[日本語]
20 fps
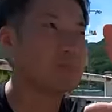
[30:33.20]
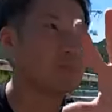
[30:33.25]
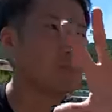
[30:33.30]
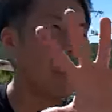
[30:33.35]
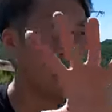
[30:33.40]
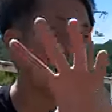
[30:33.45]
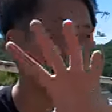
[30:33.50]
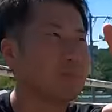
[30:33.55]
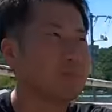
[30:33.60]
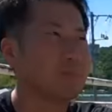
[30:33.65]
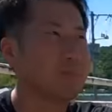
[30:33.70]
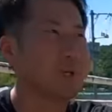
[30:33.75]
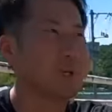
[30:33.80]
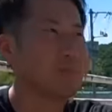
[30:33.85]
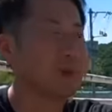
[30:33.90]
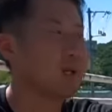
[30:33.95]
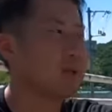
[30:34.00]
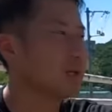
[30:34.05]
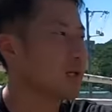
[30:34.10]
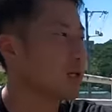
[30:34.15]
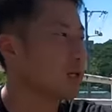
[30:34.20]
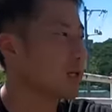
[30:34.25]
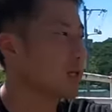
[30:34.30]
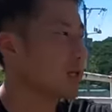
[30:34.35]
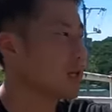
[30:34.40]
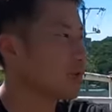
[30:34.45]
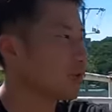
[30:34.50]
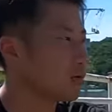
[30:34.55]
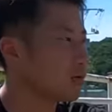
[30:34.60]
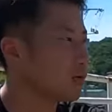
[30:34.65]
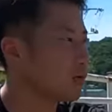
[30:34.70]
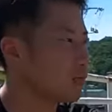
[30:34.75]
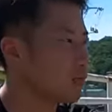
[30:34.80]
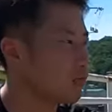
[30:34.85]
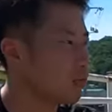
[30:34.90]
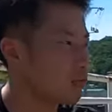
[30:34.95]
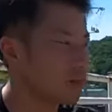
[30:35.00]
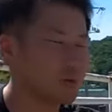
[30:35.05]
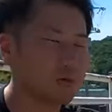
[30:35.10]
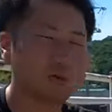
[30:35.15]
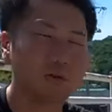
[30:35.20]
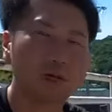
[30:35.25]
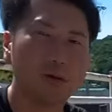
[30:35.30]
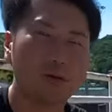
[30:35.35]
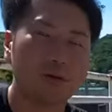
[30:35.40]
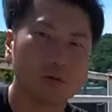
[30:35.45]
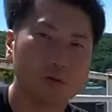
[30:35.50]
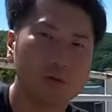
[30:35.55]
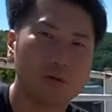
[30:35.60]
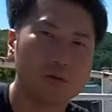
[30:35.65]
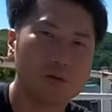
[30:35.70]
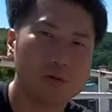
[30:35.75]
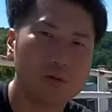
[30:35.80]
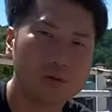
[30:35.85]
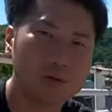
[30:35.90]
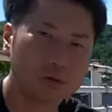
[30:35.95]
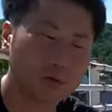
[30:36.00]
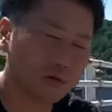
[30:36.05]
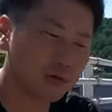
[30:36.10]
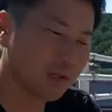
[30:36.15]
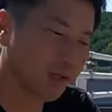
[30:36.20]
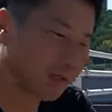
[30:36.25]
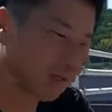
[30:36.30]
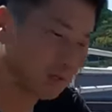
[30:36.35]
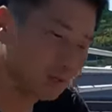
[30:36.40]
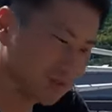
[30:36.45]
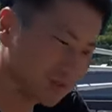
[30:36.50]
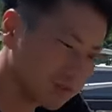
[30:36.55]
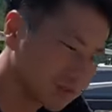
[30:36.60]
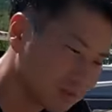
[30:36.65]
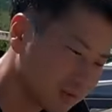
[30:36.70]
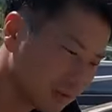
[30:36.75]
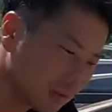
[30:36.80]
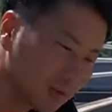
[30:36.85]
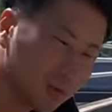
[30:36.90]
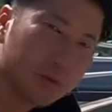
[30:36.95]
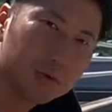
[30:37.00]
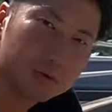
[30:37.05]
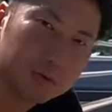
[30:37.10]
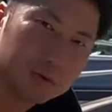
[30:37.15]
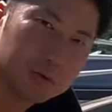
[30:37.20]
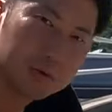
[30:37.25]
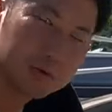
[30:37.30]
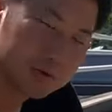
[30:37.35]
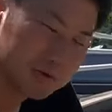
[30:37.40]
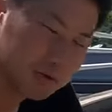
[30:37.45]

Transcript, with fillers: 家がパラパラっとある中のこういう川のところでやってます、はい、こんなことを